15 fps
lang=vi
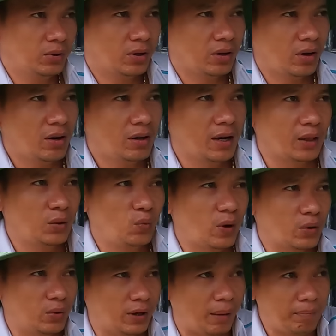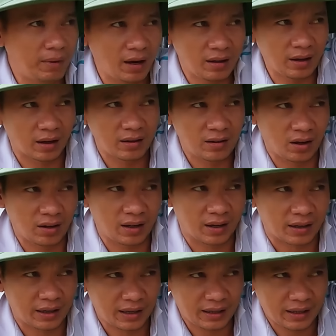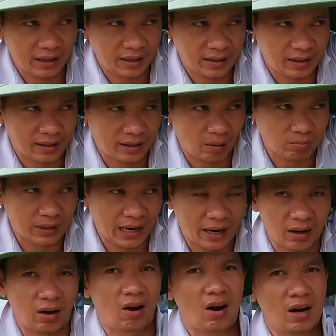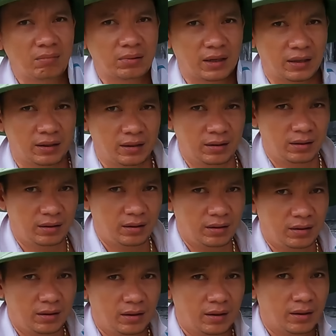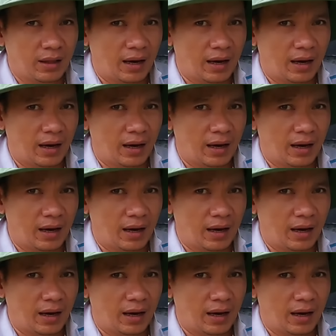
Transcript: tôi nói để tôi qua tôi kiểm chứng thử coi là cái cái trong xe đó có không nè. Thì